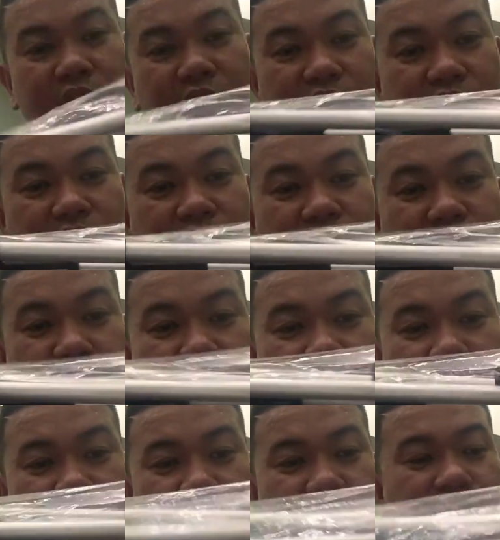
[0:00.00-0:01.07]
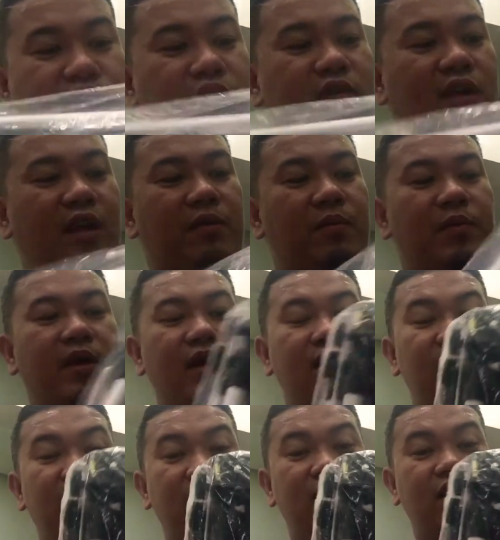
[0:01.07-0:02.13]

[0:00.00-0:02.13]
natin dito guys yung tripod